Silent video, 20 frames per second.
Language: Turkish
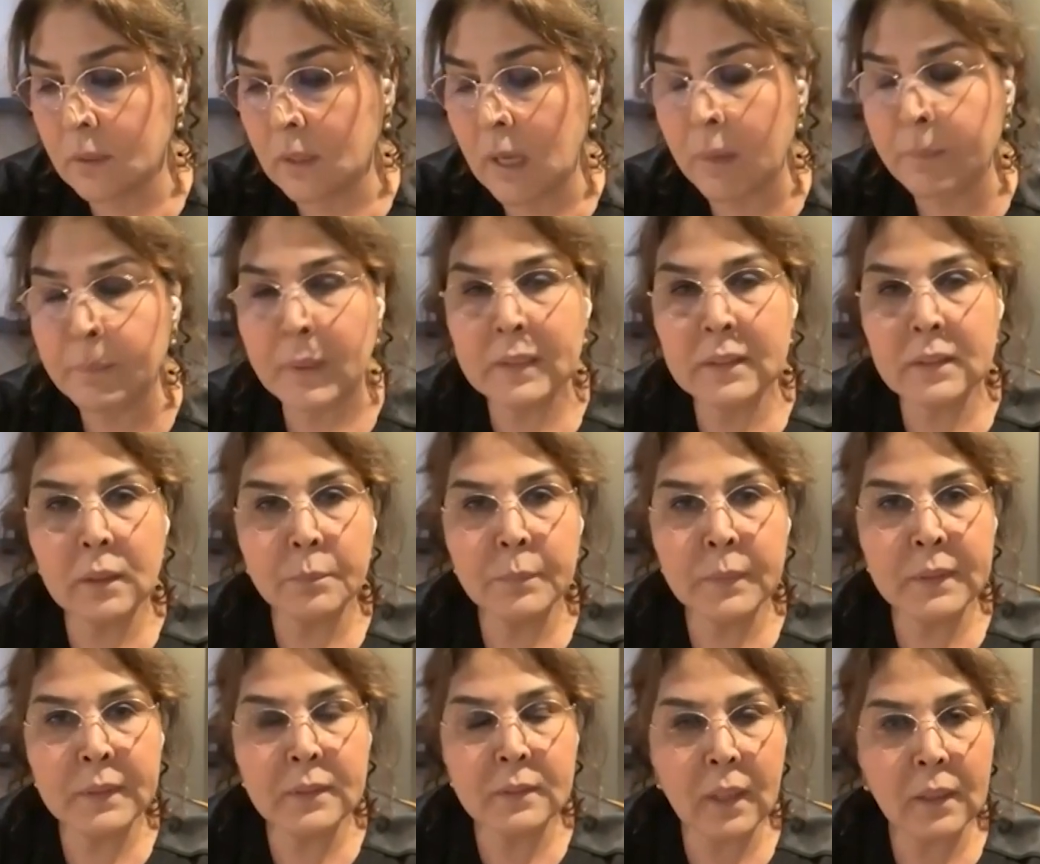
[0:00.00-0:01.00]
hem
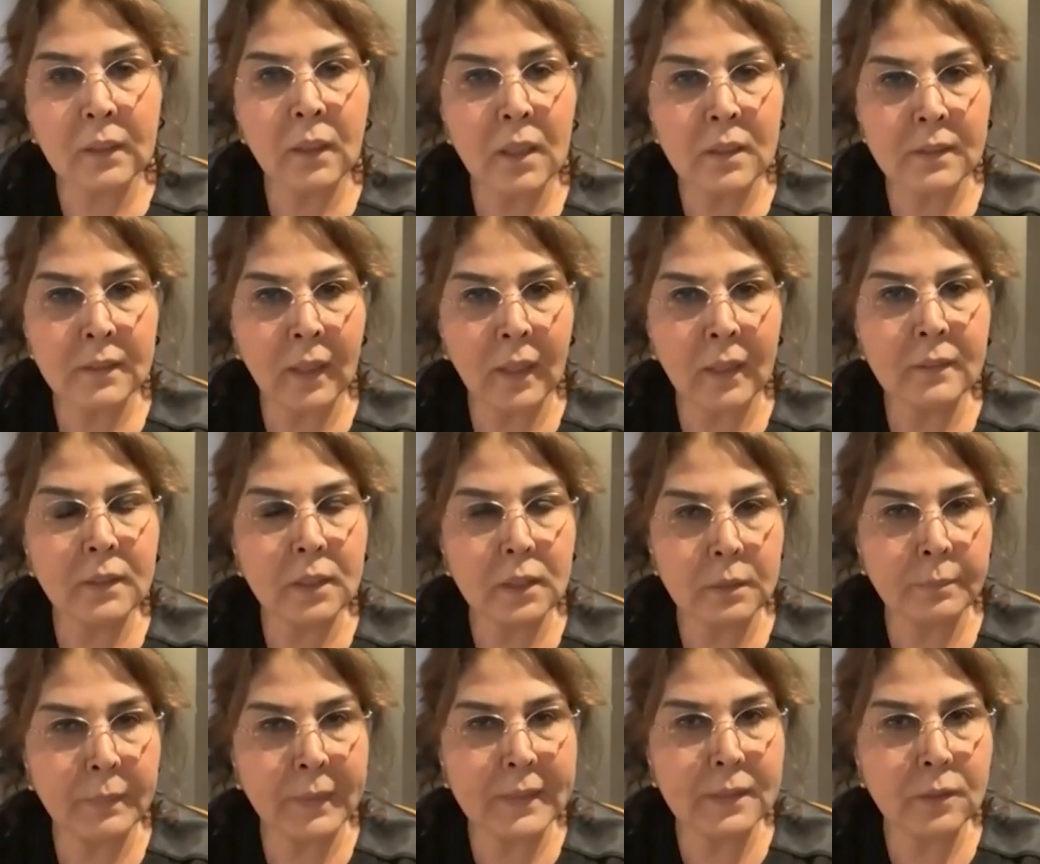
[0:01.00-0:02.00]
Adıyaman'ı tekrar ziyaret
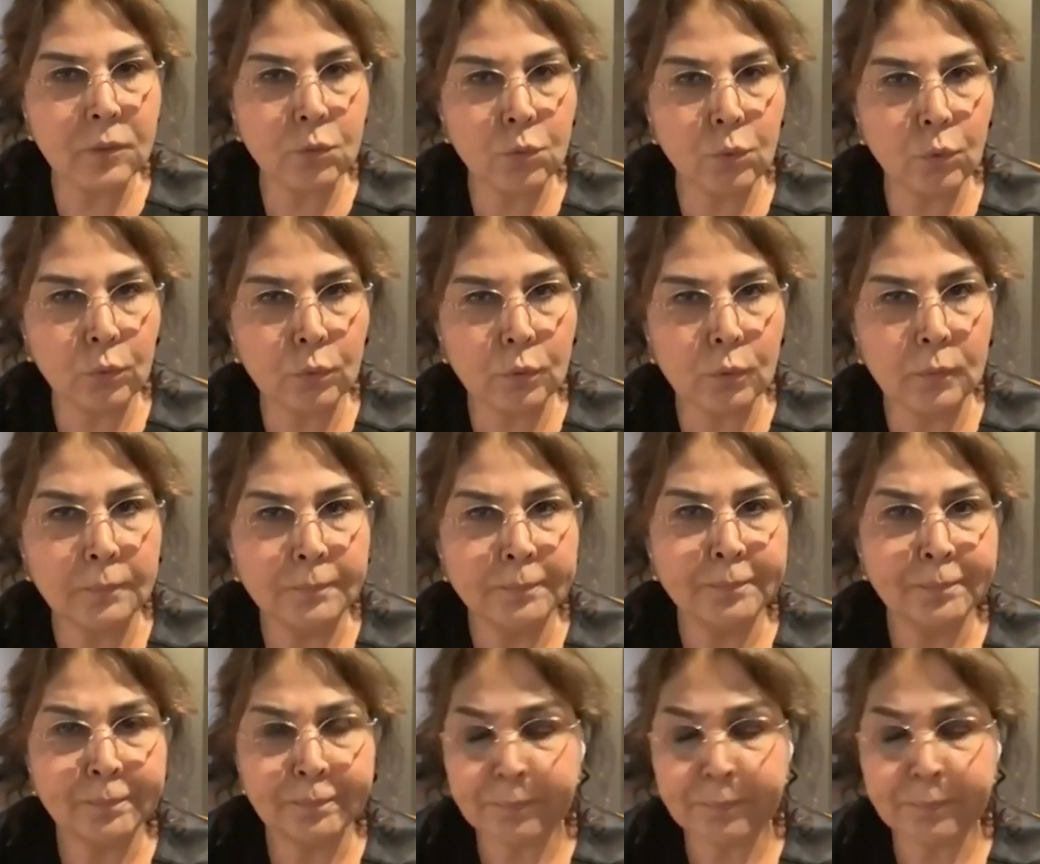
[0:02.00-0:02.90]
etmek istiyorum.